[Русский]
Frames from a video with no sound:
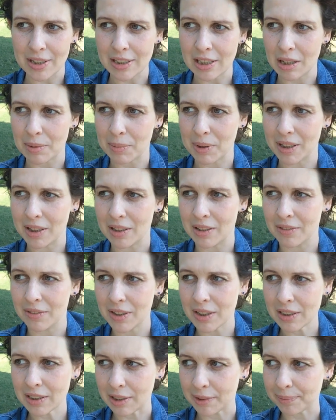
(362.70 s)
из кармана
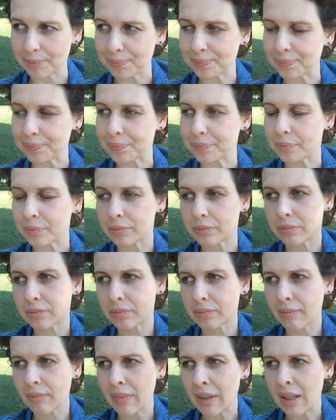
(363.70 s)
невесты.
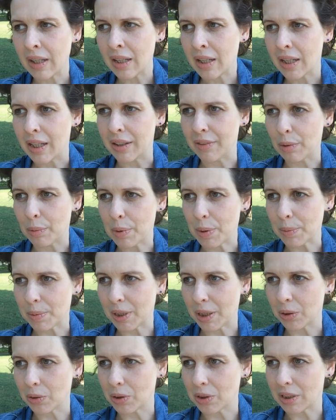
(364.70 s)
И, в общем,
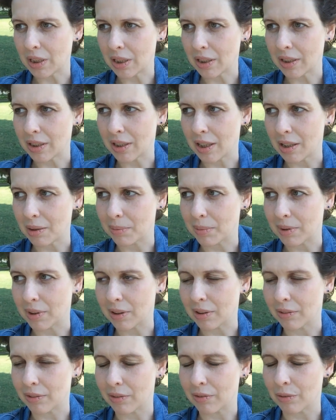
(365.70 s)
с одной стороны, как
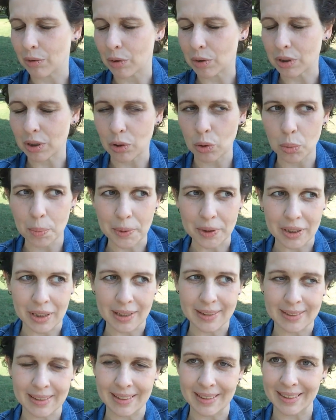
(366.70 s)
бы вроде глупо
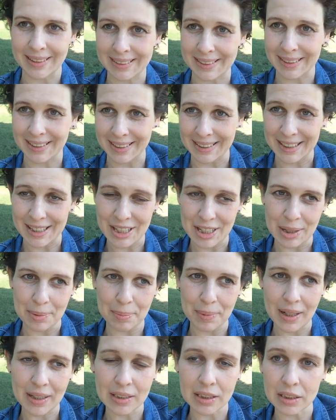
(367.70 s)
тратить 300 тысяч на
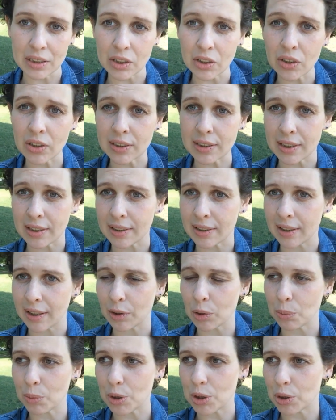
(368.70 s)
платье, с другой стороны,
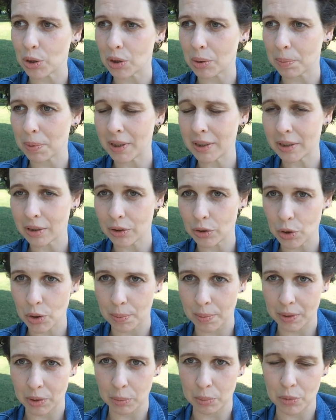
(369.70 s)
я думаю, что это платье тоже
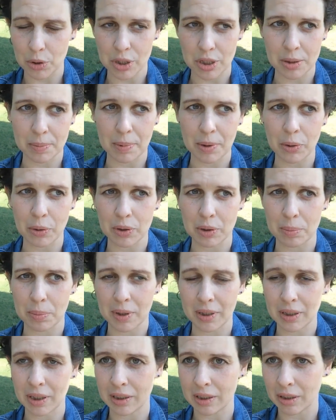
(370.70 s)
потом можно спокойно
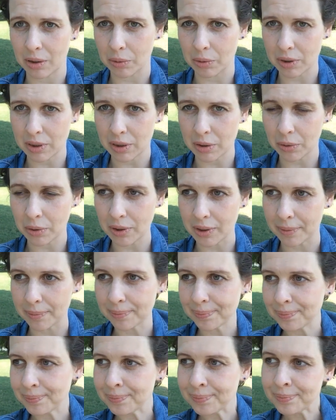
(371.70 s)
продать на аукционе.
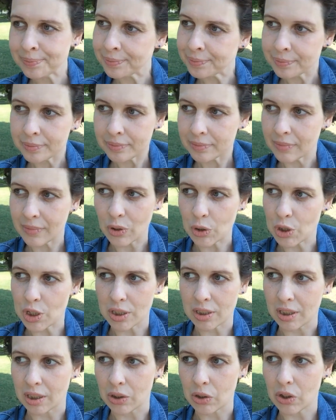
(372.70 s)

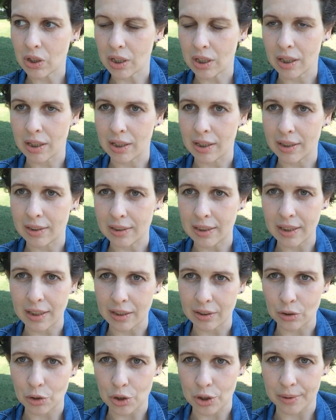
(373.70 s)
Очень задорого, и
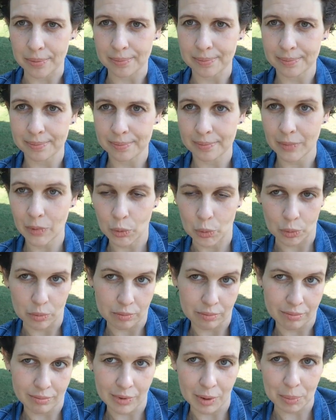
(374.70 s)
деньги тоже, ну,
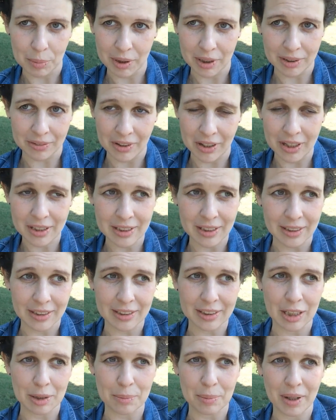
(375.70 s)
на
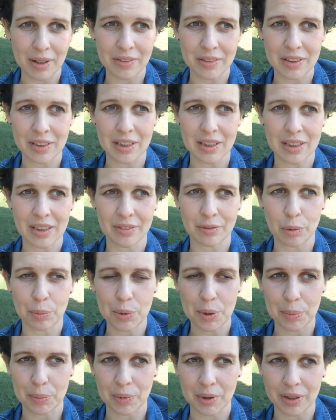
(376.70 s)
благотворительность отправить, если, в
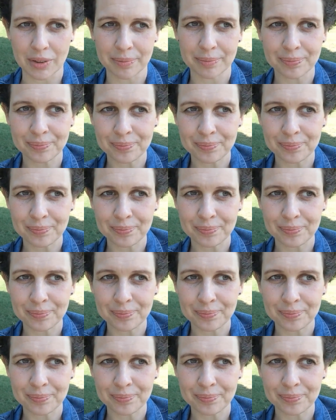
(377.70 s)
общем, ты